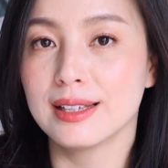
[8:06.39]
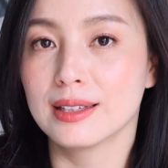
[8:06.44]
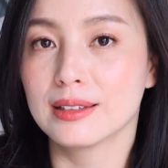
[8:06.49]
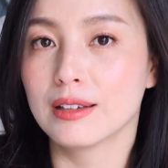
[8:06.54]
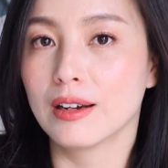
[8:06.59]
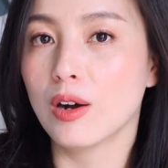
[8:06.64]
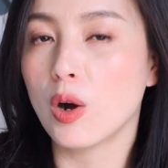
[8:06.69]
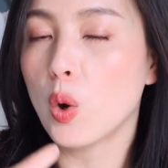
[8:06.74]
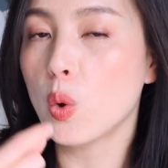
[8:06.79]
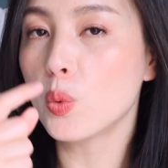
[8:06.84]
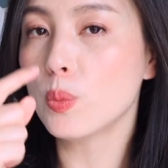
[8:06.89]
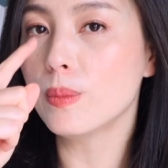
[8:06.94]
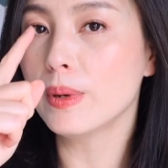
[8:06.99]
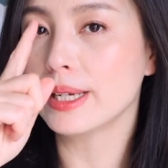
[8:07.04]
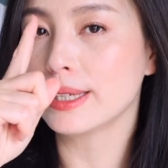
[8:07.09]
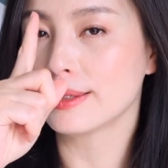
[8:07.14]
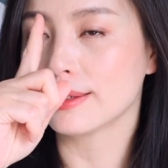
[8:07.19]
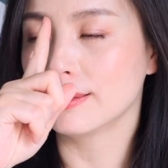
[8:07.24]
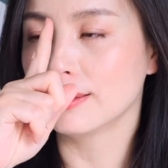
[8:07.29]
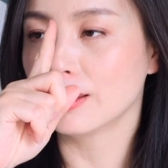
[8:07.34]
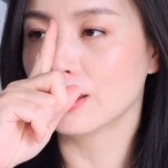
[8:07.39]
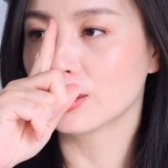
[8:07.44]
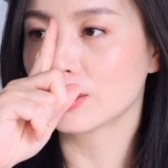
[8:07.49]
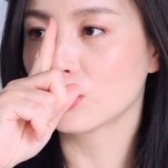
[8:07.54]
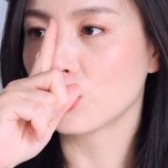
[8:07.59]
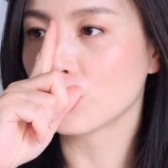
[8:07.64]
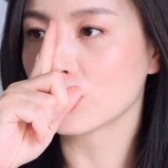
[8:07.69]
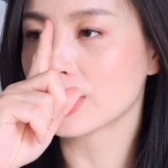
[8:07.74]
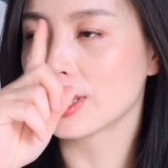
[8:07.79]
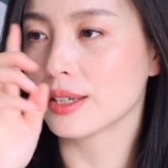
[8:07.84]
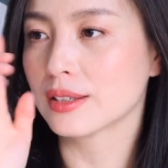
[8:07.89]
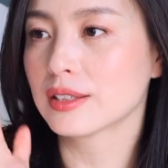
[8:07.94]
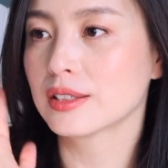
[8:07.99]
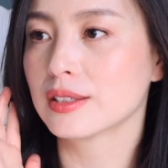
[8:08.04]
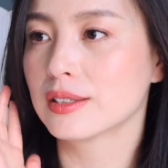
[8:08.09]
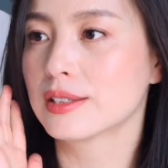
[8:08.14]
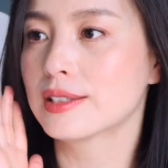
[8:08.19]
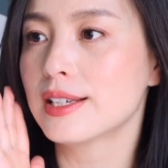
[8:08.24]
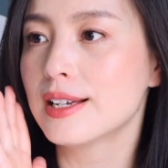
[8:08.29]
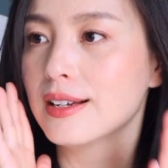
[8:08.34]
的。 欧美人呢，通常
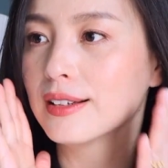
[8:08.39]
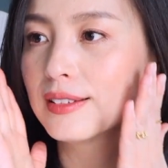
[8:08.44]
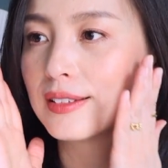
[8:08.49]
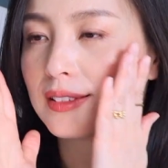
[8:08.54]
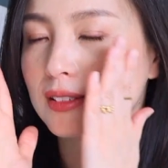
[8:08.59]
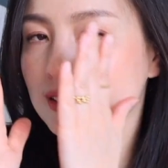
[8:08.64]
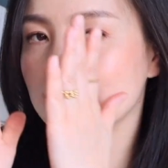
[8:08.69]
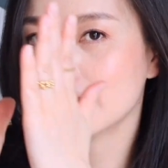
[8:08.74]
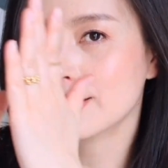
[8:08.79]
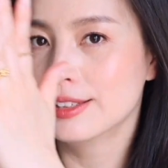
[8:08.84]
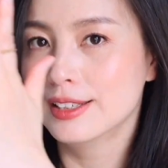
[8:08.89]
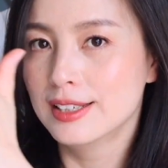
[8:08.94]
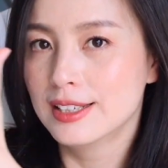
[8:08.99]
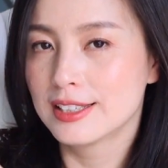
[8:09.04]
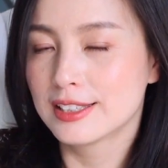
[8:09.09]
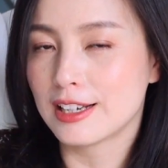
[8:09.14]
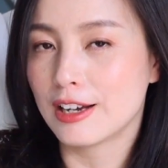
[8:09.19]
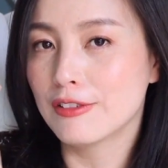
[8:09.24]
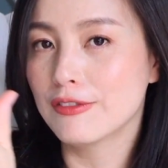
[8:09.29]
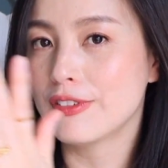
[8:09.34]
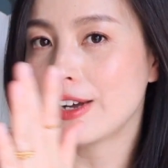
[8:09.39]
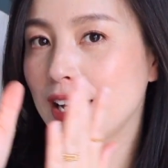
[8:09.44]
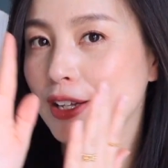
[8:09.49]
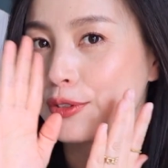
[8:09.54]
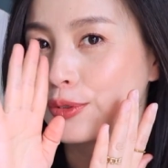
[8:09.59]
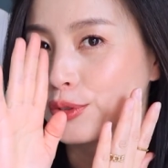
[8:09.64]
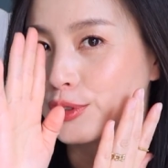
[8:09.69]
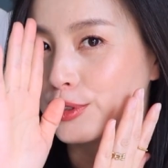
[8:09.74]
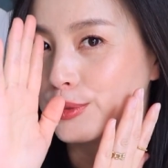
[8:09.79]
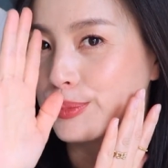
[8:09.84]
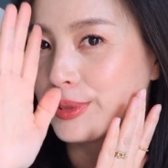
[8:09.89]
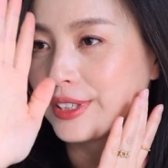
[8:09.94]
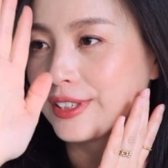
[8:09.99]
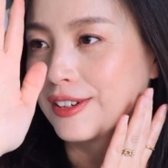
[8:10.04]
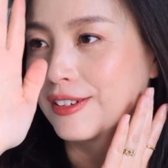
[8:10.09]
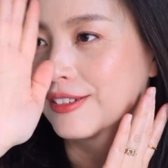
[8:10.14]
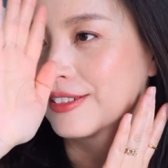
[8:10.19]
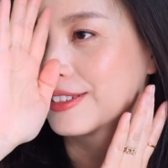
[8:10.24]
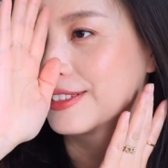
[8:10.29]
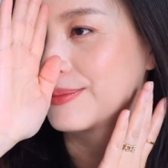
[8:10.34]
是这样子的长法，就是比
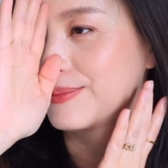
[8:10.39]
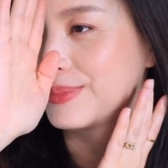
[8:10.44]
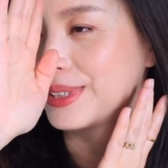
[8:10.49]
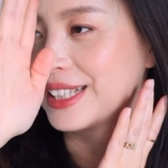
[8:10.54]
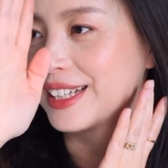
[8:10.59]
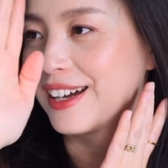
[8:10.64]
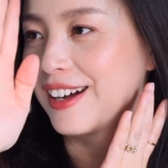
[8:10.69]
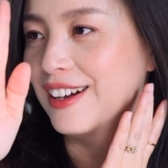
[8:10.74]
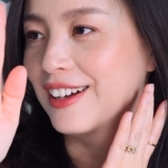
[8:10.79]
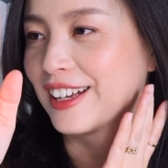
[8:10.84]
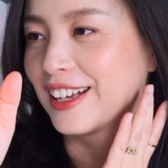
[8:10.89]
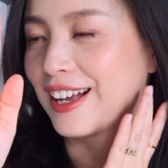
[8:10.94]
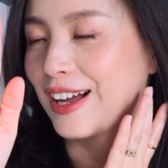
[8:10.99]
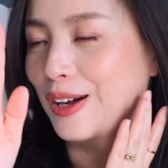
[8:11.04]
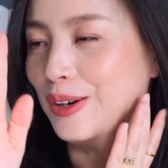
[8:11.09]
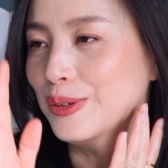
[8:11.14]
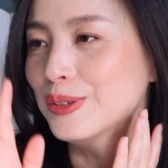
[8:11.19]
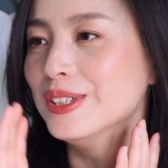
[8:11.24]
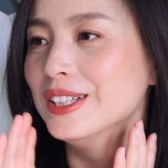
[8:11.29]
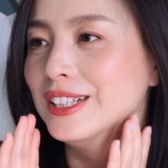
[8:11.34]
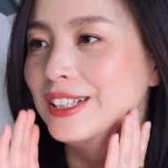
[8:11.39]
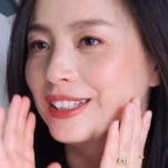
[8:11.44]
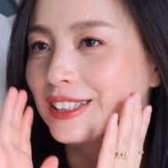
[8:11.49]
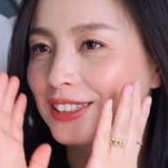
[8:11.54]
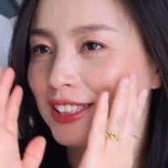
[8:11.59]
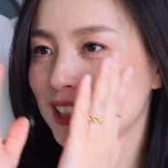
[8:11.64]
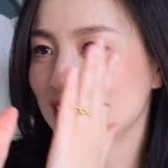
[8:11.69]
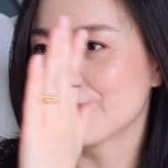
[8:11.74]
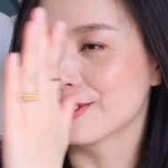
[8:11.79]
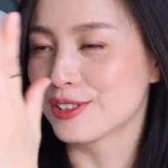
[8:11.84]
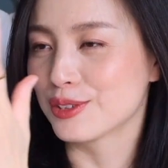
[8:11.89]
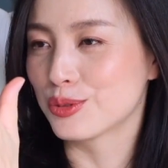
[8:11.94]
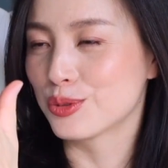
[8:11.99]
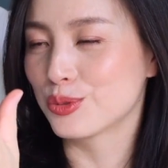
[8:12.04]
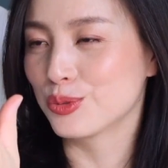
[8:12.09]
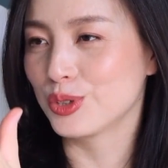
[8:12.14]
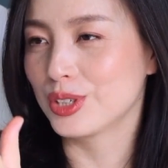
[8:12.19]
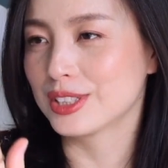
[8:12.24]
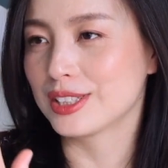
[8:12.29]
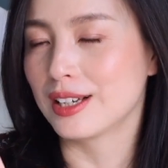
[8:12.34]
较鼻梁很高，这样子
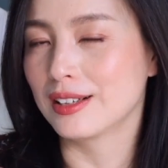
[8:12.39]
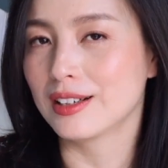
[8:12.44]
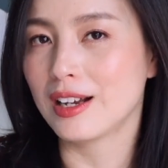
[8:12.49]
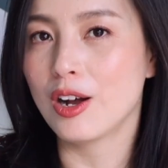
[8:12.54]
竖着长。